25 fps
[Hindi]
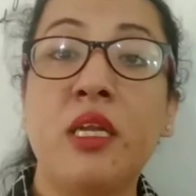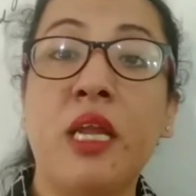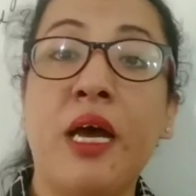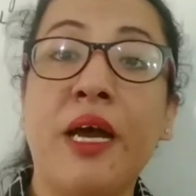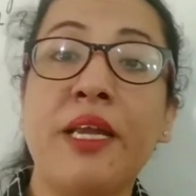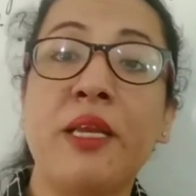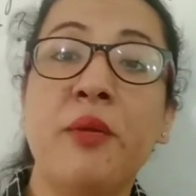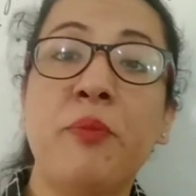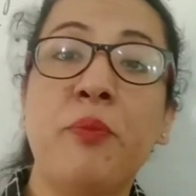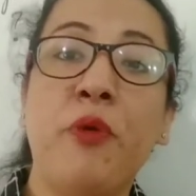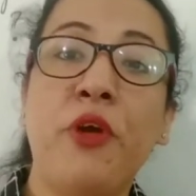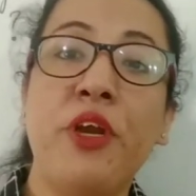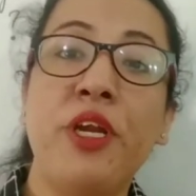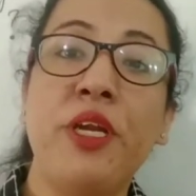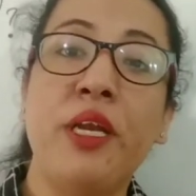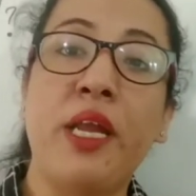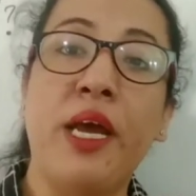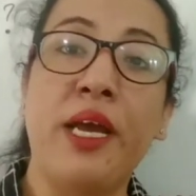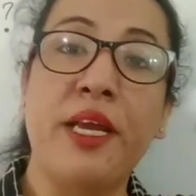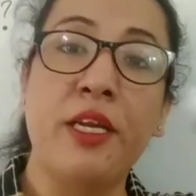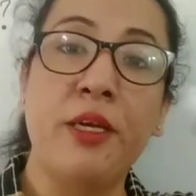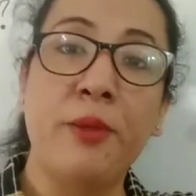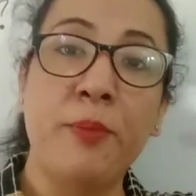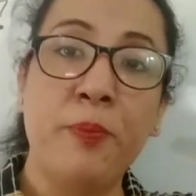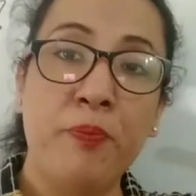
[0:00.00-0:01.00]

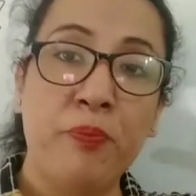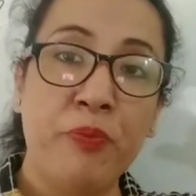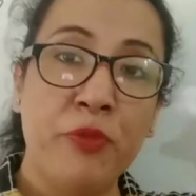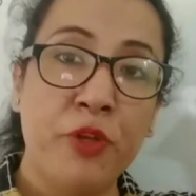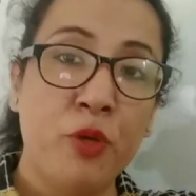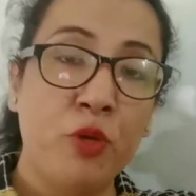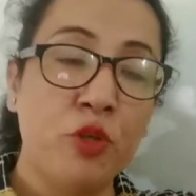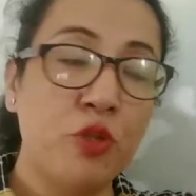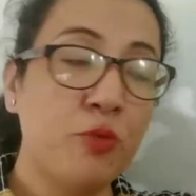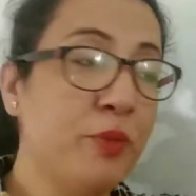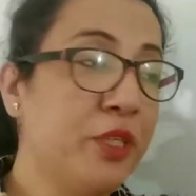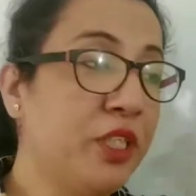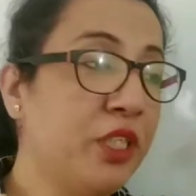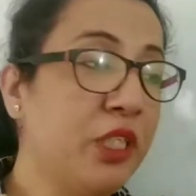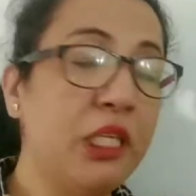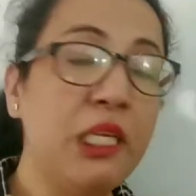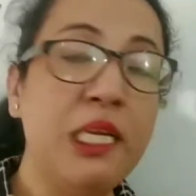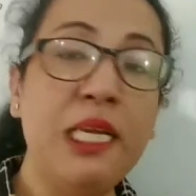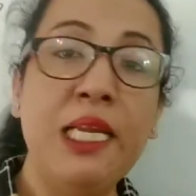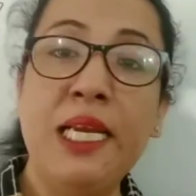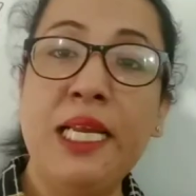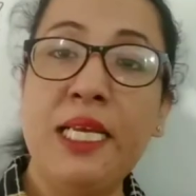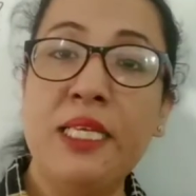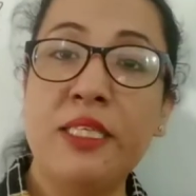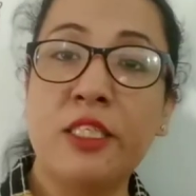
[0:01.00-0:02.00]
नाइन उसमें
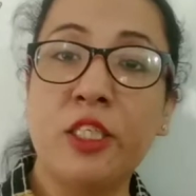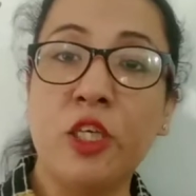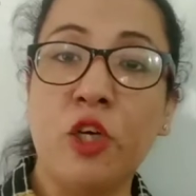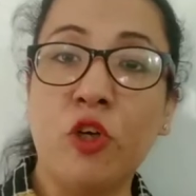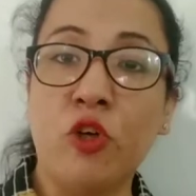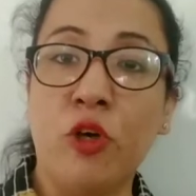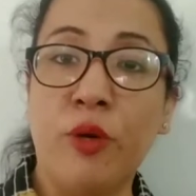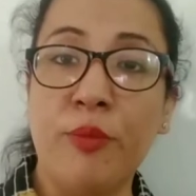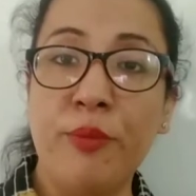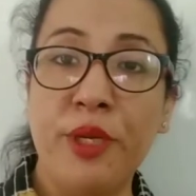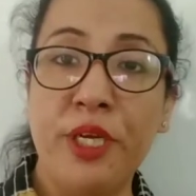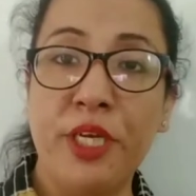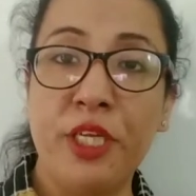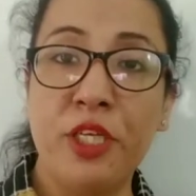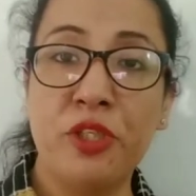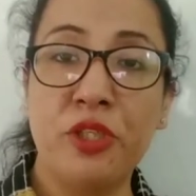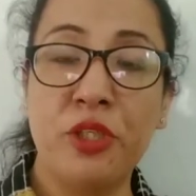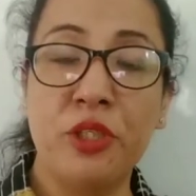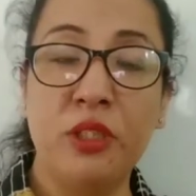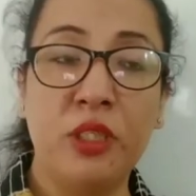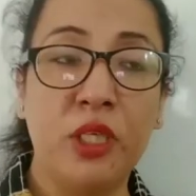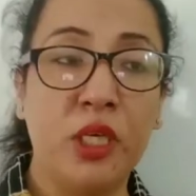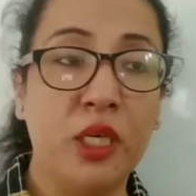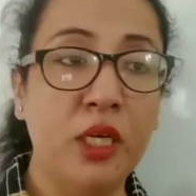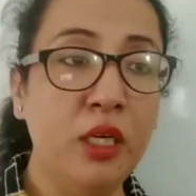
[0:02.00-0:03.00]
थ्री लेंस का
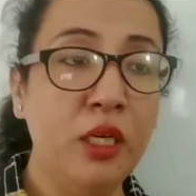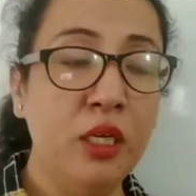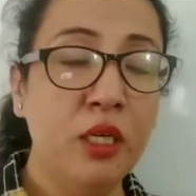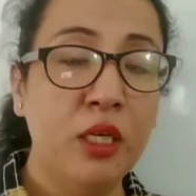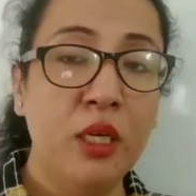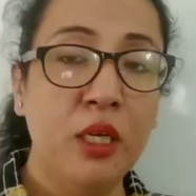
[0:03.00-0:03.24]
कॉम्बिनेशन था